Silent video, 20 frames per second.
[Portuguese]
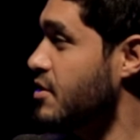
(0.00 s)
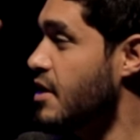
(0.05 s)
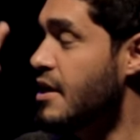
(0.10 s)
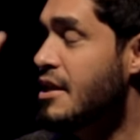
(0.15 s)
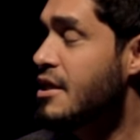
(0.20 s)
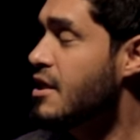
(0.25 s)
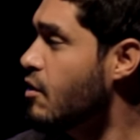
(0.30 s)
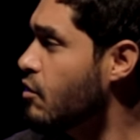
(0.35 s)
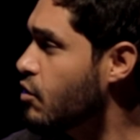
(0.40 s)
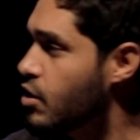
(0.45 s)

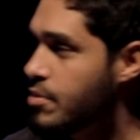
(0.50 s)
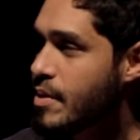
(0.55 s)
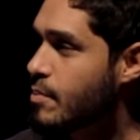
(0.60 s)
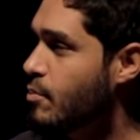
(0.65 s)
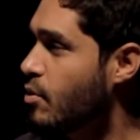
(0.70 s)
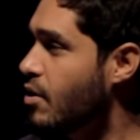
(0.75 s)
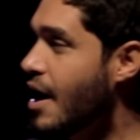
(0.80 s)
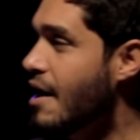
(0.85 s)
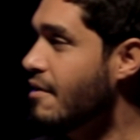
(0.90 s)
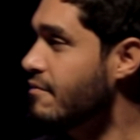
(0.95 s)
ele não
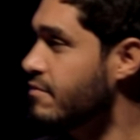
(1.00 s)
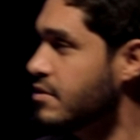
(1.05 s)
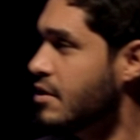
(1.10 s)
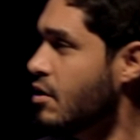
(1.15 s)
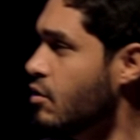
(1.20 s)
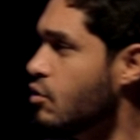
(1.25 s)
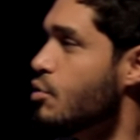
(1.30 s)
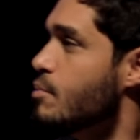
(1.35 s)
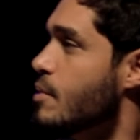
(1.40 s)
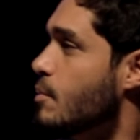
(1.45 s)
comemorava, não
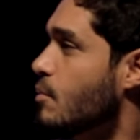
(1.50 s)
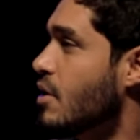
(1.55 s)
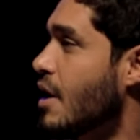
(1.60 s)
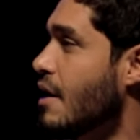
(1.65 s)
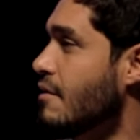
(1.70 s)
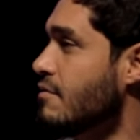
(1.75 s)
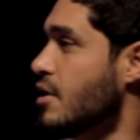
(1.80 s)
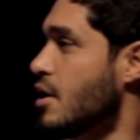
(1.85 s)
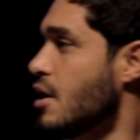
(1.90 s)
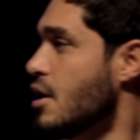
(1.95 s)

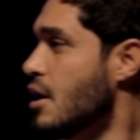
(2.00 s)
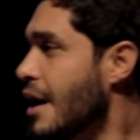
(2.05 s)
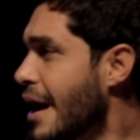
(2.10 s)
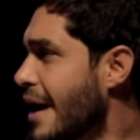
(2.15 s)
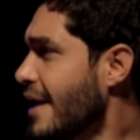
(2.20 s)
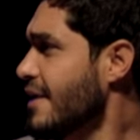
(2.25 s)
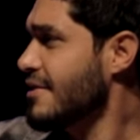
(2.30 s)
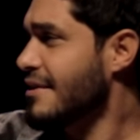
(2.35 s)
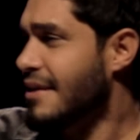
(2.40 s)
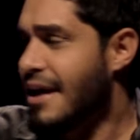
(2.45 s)
comemorava.
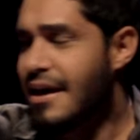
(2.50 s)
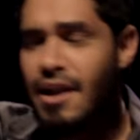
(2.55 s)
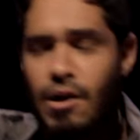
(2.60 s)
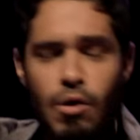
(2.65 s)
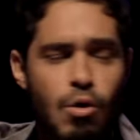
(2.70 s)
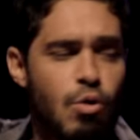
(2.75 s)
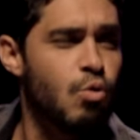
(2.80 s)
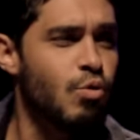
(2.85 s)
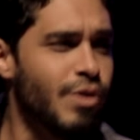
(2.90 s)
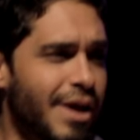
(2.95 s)
Era aquela
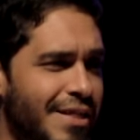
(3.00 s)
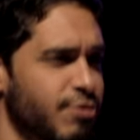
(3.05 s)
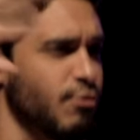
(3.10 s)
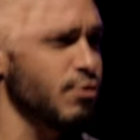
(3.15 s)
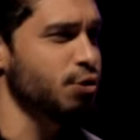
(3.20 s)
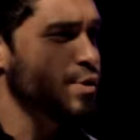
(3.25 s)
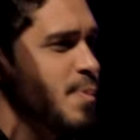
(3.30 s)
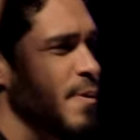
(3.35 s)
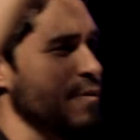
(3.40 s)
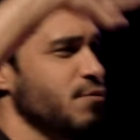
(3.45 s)
loucura toda,
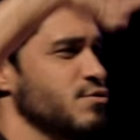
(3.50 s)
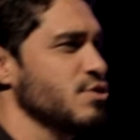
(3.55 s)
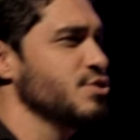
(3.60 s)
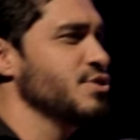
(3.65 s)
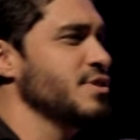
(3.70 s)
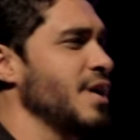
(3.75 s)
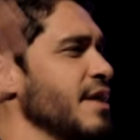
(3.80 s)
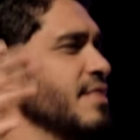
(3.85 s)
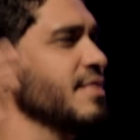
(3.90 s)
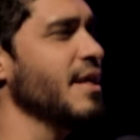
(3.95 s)
os professores
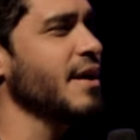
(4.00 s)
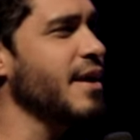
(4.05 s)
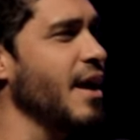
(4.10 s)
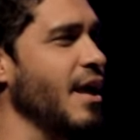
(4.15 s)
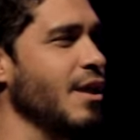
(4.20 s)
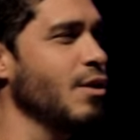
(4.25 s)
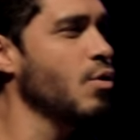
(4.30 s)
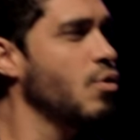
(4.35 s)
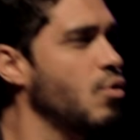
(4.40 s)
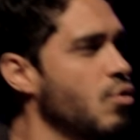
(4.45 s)
saindo
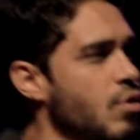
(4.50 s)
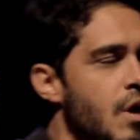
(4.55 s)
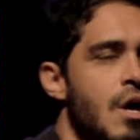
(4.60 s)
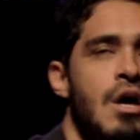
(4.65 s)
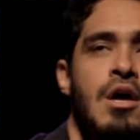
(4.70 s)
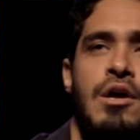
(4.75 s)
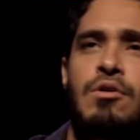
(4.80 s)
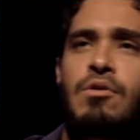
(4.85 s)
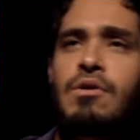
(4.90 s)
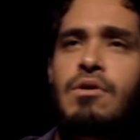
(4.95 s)
naquela loucura, e o